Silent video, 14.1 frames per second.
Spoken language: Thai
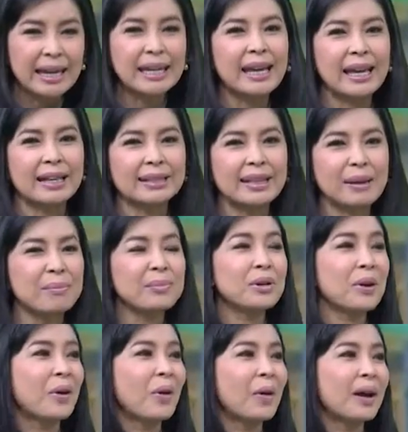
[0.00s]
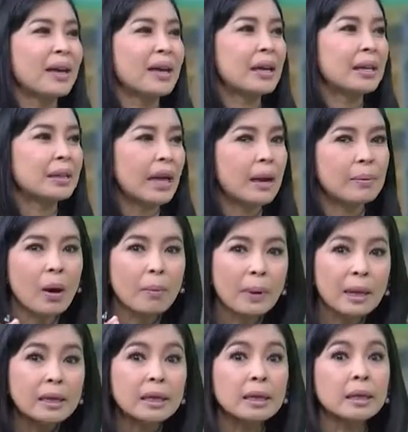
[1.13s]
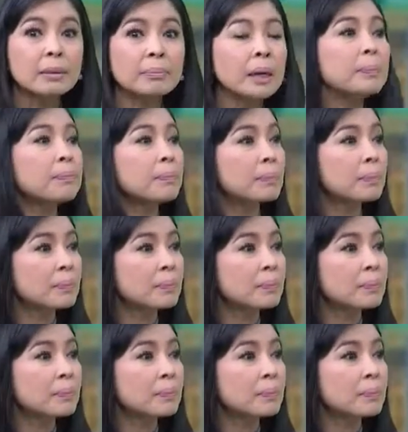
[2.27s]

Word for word: เนี่ย เต็มร้อยแต่พอไปถึงปุ๊บ